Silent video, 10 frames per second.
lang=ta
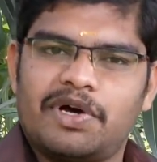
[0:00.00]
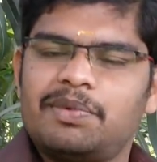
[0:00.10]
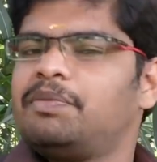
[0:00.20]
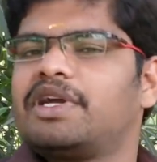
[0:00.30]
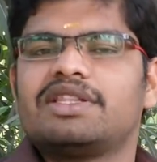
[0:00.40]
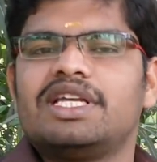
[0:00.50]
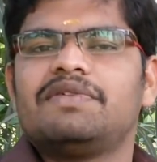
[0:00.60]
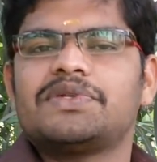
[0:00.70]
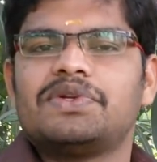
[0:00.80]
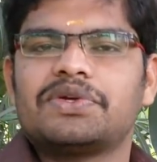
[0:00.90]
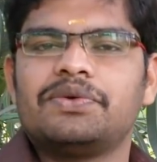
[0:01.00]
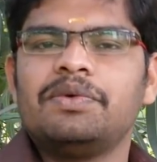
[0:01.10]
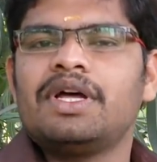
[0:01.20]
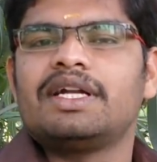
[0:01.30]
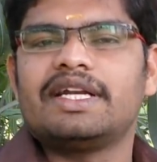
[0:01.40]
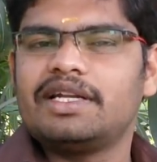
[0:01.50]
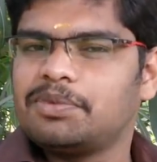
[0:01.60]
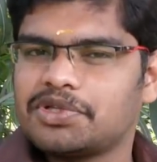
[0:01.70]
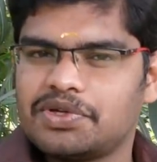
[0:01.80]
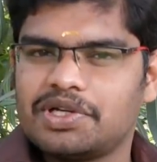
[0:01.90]
மறுபடியும் மிக தெளிவாக சொல்லிக்கிறோம் டெட்டை
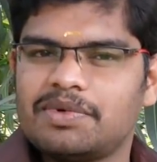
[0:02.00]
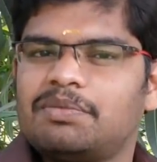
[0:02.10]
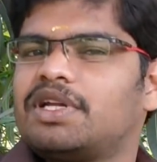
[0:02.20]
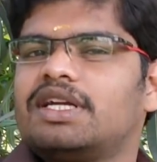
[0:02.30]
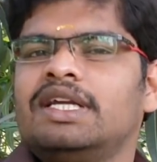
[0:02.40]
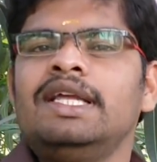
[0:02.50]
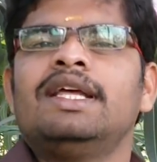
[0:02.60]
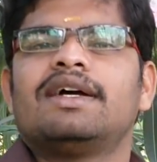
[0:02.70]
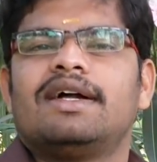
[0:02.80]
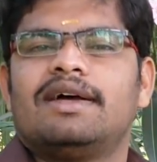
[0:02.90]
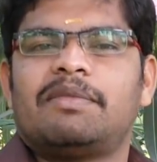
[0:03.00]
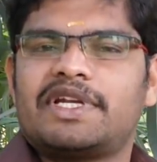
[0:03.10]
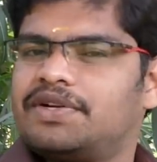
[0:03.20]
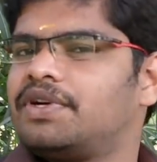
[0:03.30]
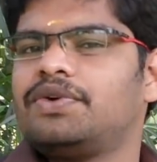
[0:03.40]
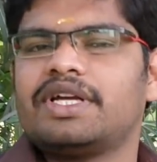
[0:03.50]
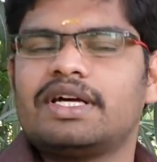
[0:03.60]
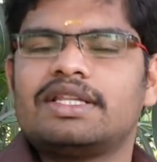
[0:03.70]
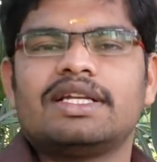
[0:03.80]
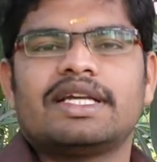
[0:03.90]
பொறுத்த வரைக்கும் நண்பர்களே மற்றவர்களுடைய
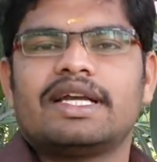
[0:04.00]
கருத்துக்களை